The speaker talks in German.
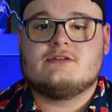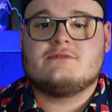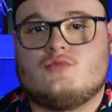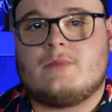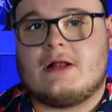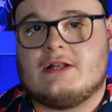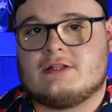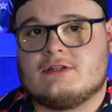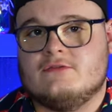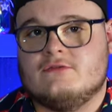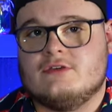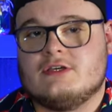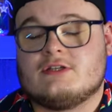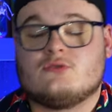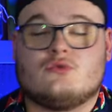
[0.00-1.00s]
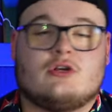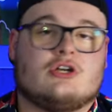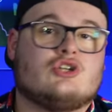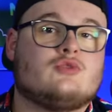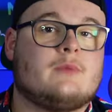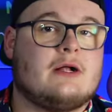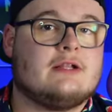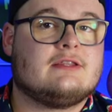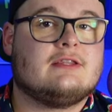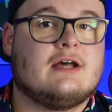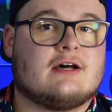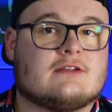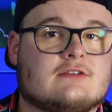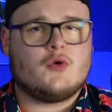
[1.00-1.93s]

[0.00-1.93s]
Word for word: spalten wird oder gespalten hat.